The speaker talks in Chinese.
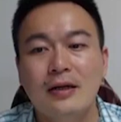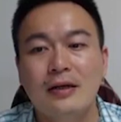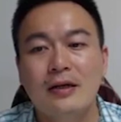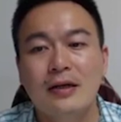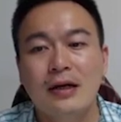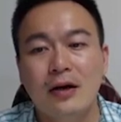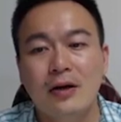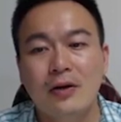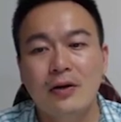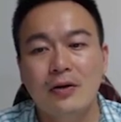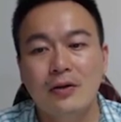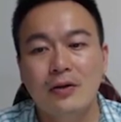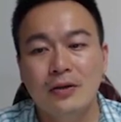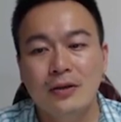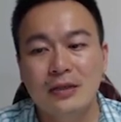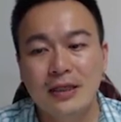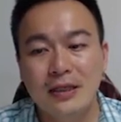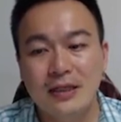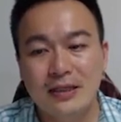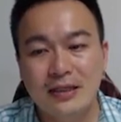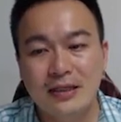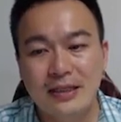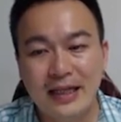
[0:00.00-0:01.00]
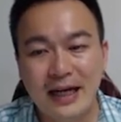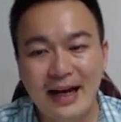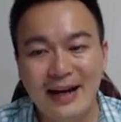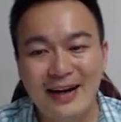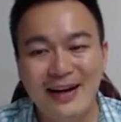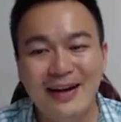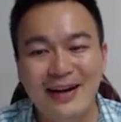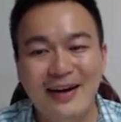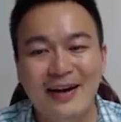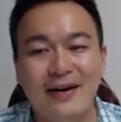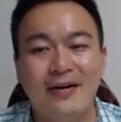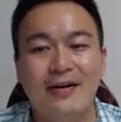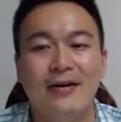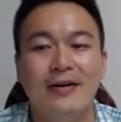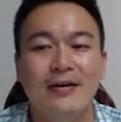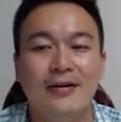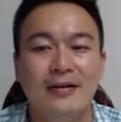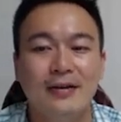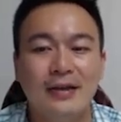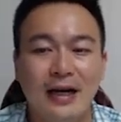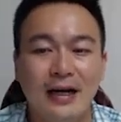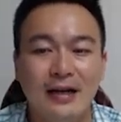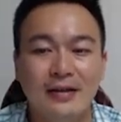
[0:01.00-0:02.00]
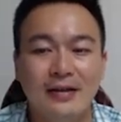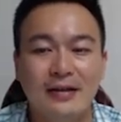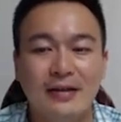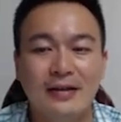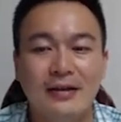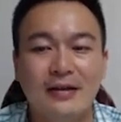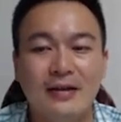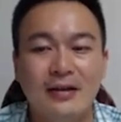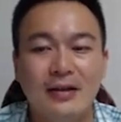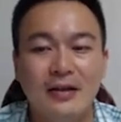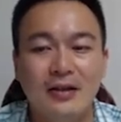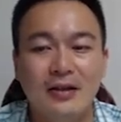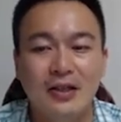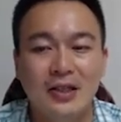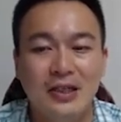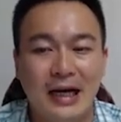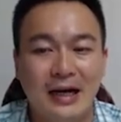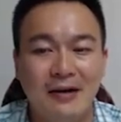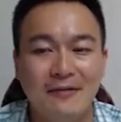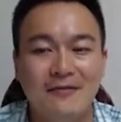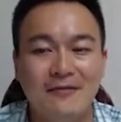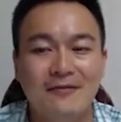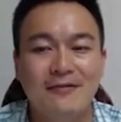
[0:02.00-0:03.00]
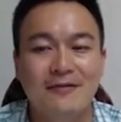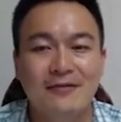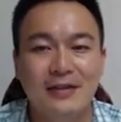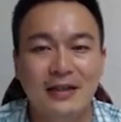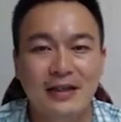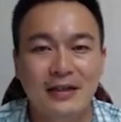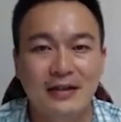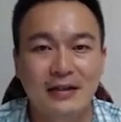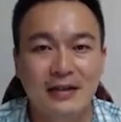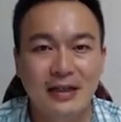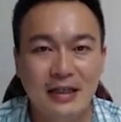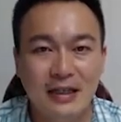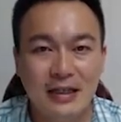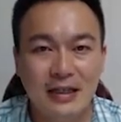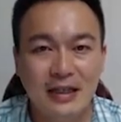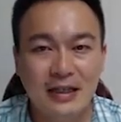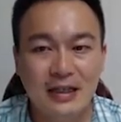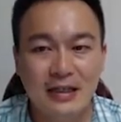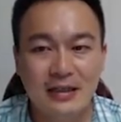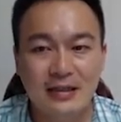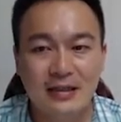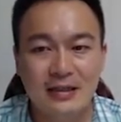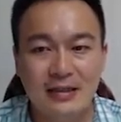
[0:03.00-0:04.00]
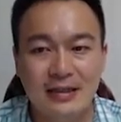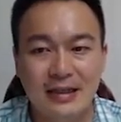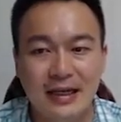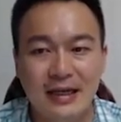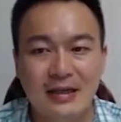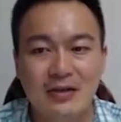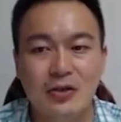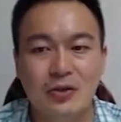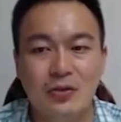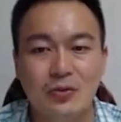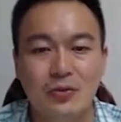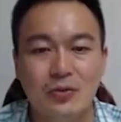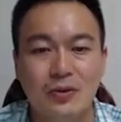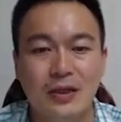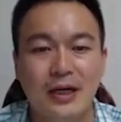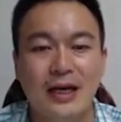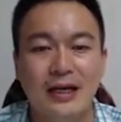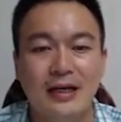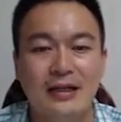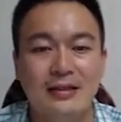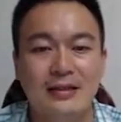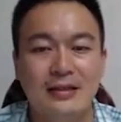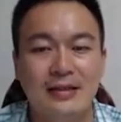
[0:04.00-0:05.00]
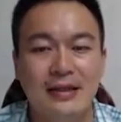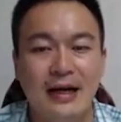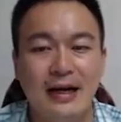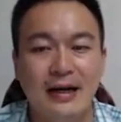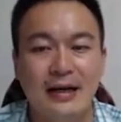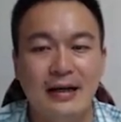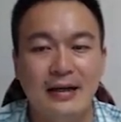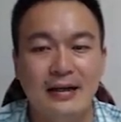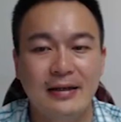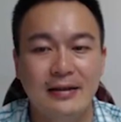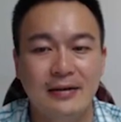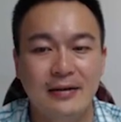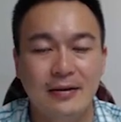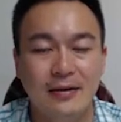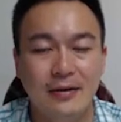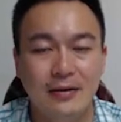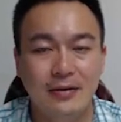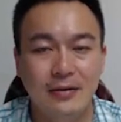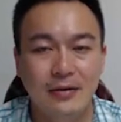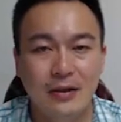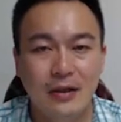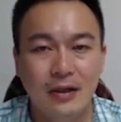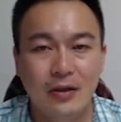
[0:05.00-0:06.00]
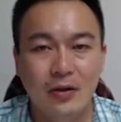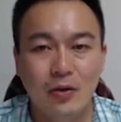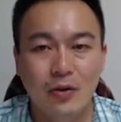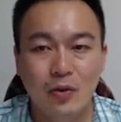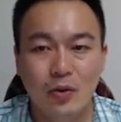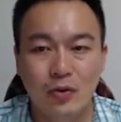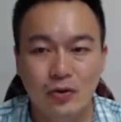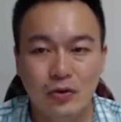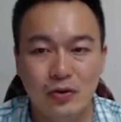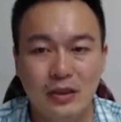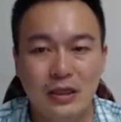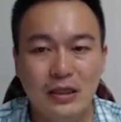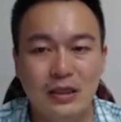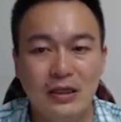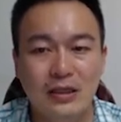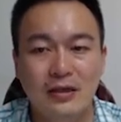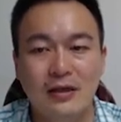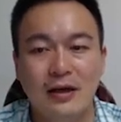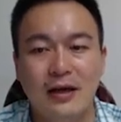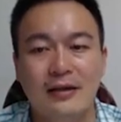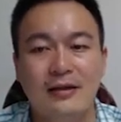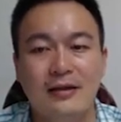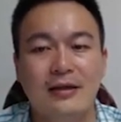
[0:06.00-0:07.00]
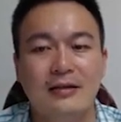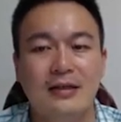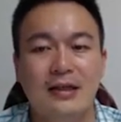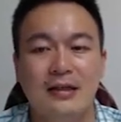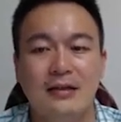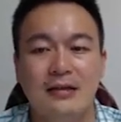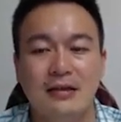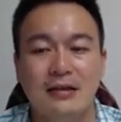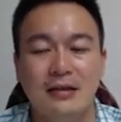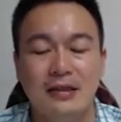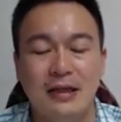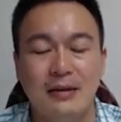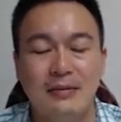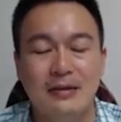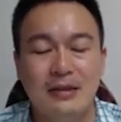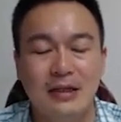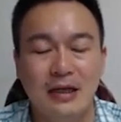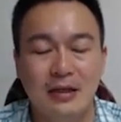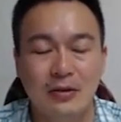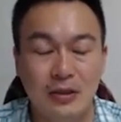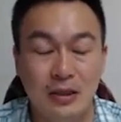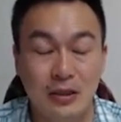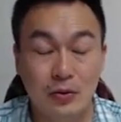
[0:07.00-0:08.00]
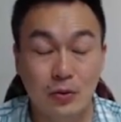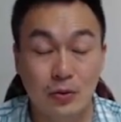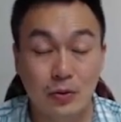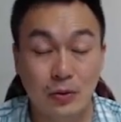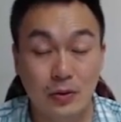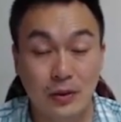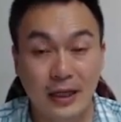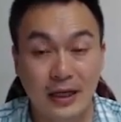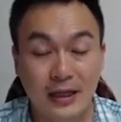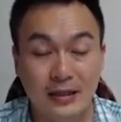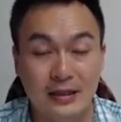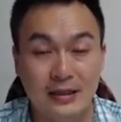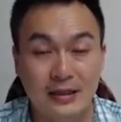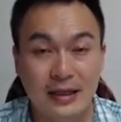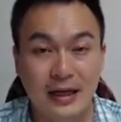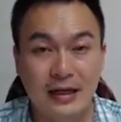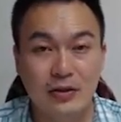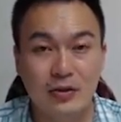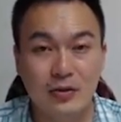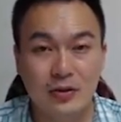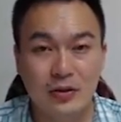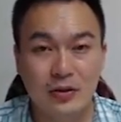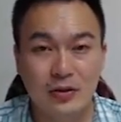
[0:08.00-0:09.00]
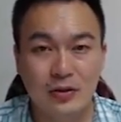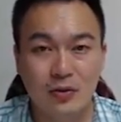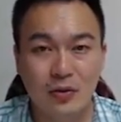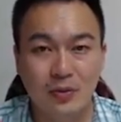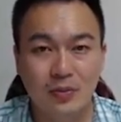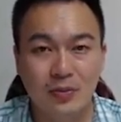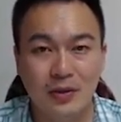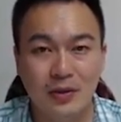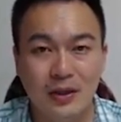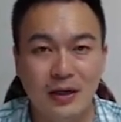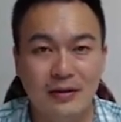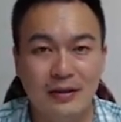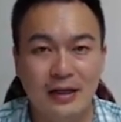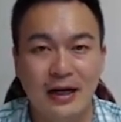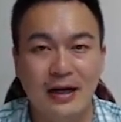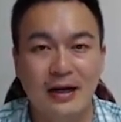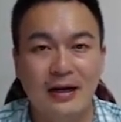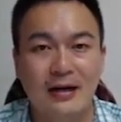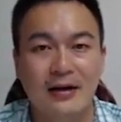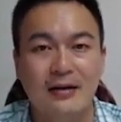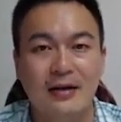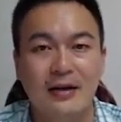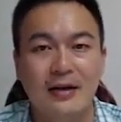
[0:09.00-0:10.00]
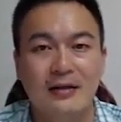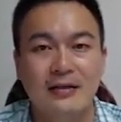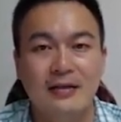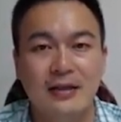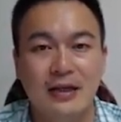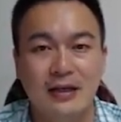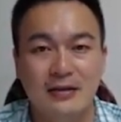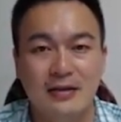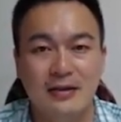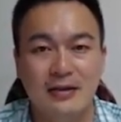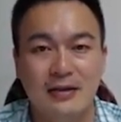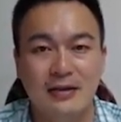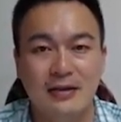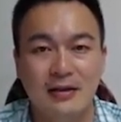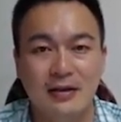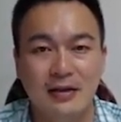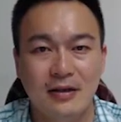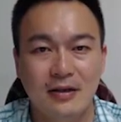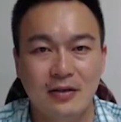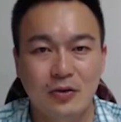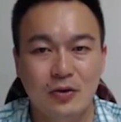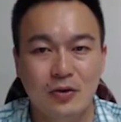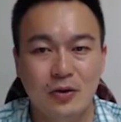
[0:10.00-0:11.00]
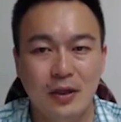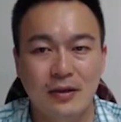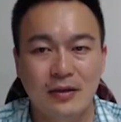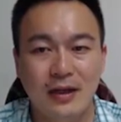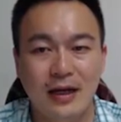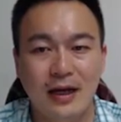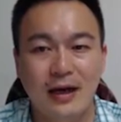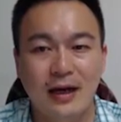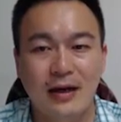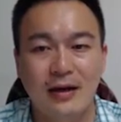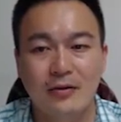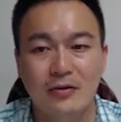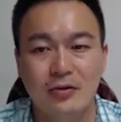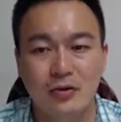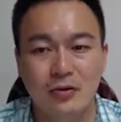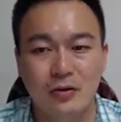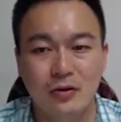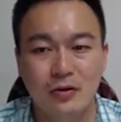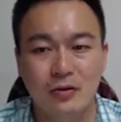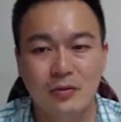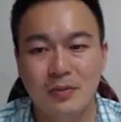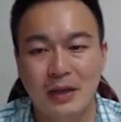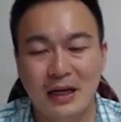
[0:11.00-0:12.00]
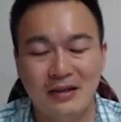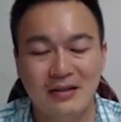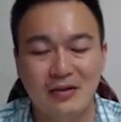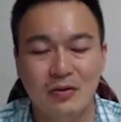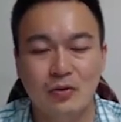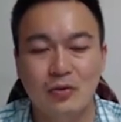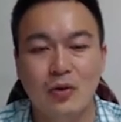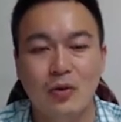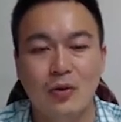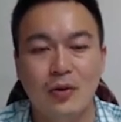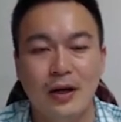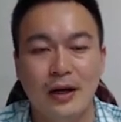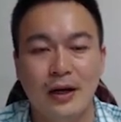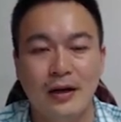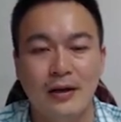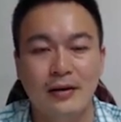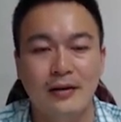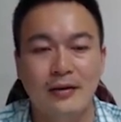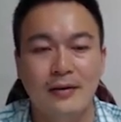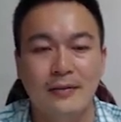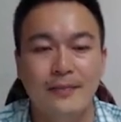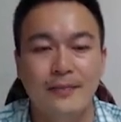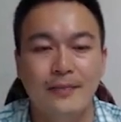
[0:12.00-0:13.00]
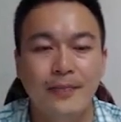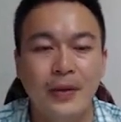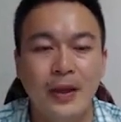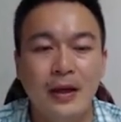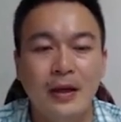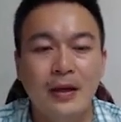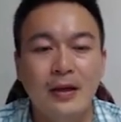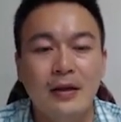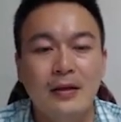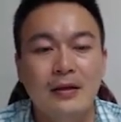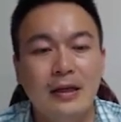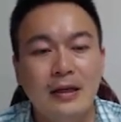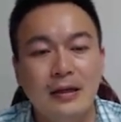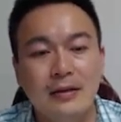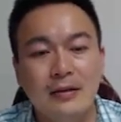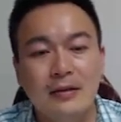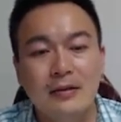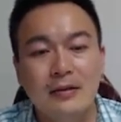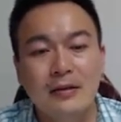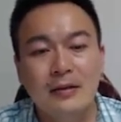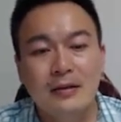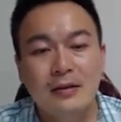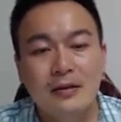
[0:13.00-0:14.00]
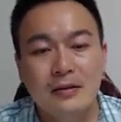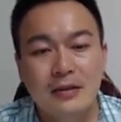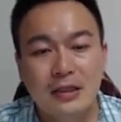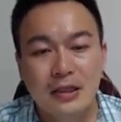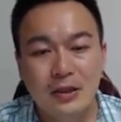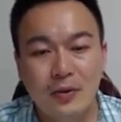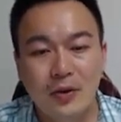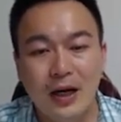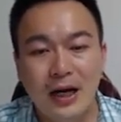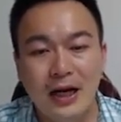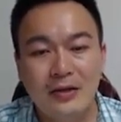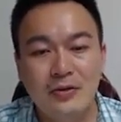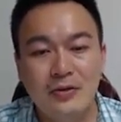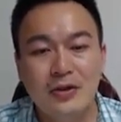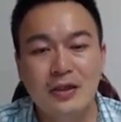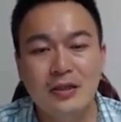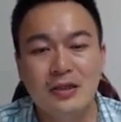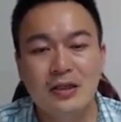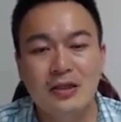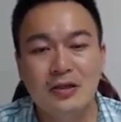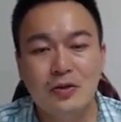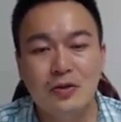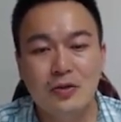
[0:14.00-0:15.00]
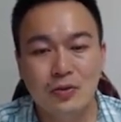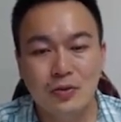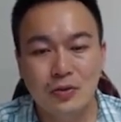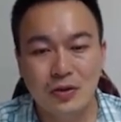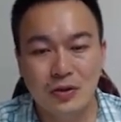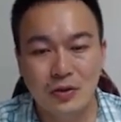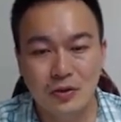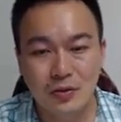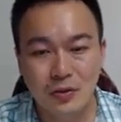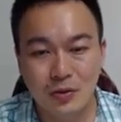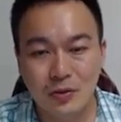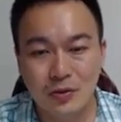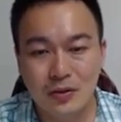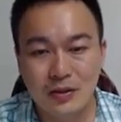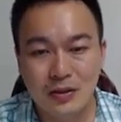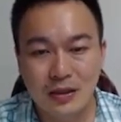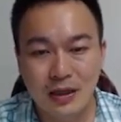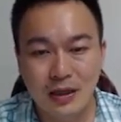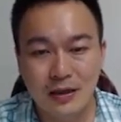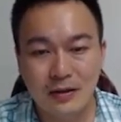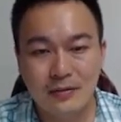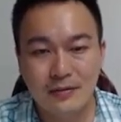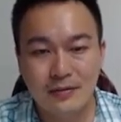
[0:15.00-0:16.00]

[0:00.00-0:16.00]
然后这个材料哈，它的降服的应力是三十五 ksi，哦，我就定义它到三三三十五 ksi 就是我不要它产生的一个状态啊，就是把它当做坏了。那请问安全系数是多少？